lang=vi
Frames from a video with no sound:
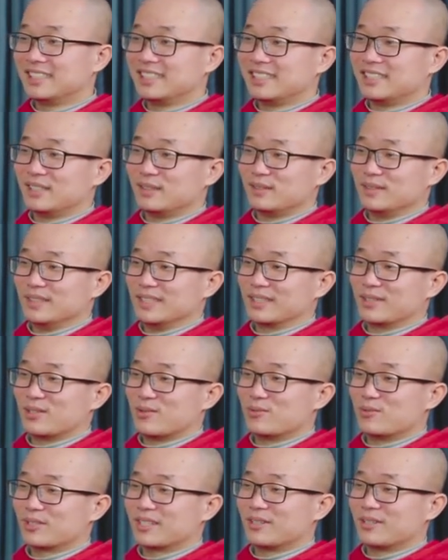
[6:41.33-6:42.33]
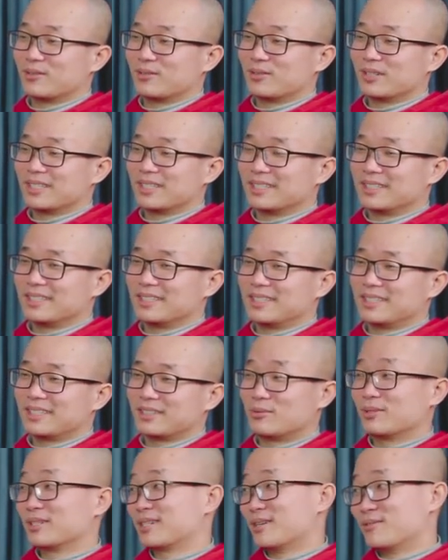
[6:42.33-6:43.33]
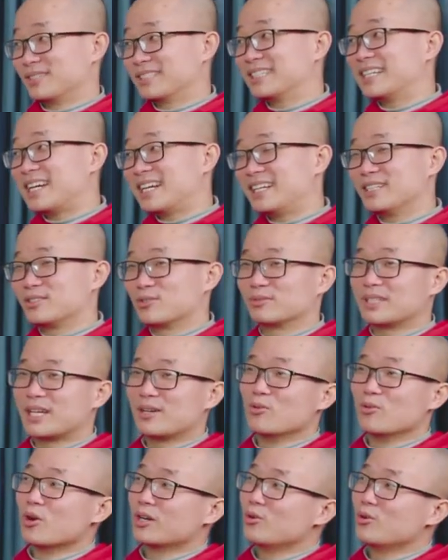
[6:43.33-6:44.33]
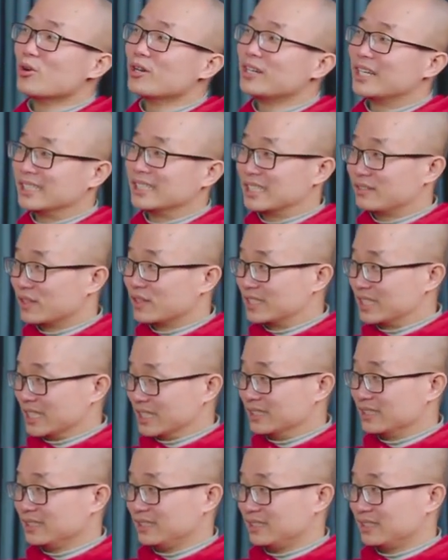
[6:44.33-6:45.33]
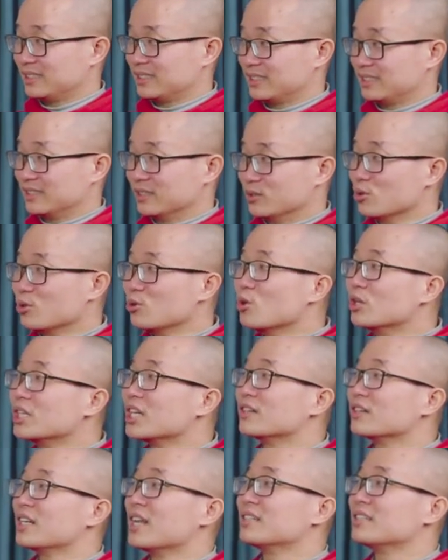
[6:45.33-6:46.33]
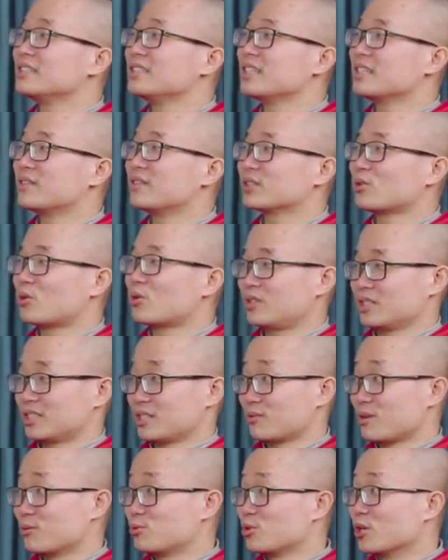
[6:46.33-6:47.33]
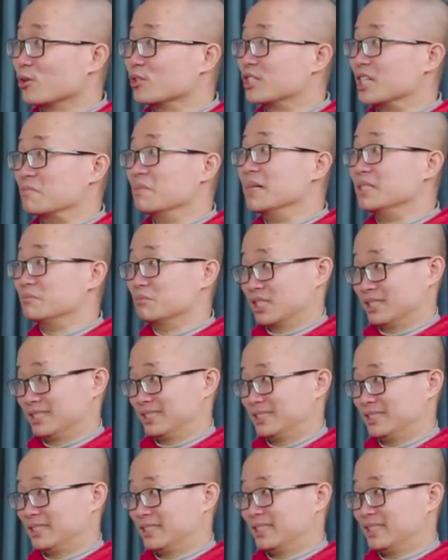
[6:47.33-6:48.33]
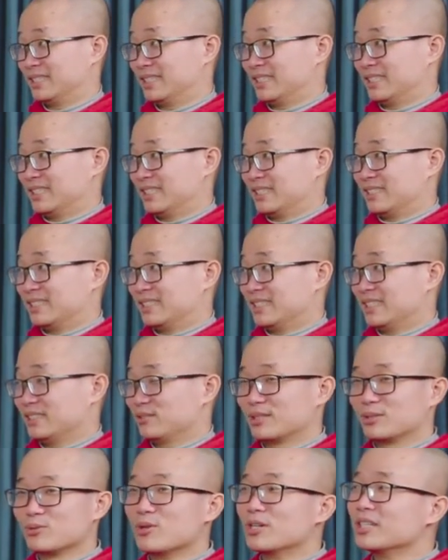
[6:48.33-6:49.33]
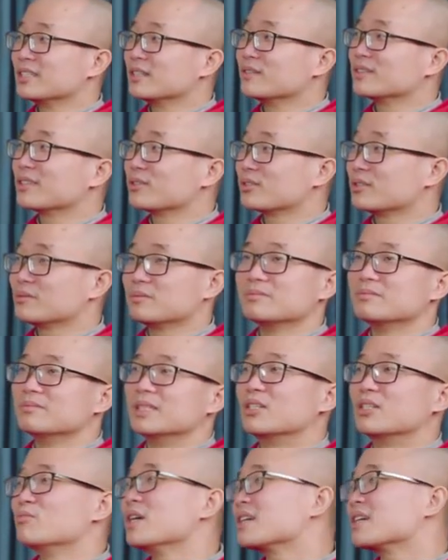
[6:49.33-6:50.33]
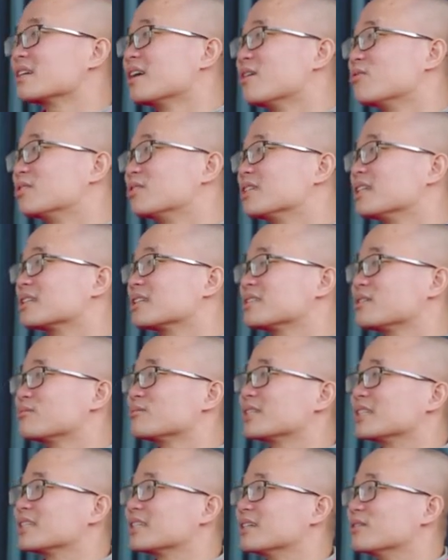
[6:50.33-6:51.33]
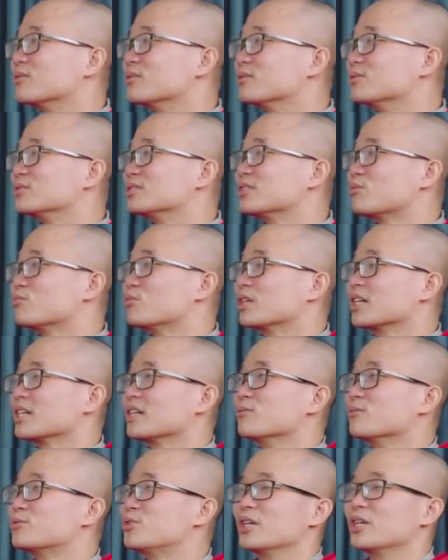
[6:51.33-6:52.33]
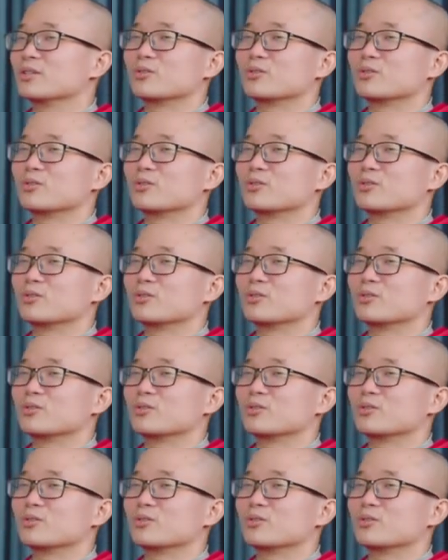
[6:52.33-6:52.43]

Vì là có một câu có một câu rất là hay là chúng ta luôn luôn là nhân vật chính, luôn luôn là nhân vật tốt ở trong câu chuyện của chính mình mà. Đấy, chúng ta luôn là nhân vật tốt, mình cũng biết được đâu đấy là trong cái câu trong một cái câu chuyện của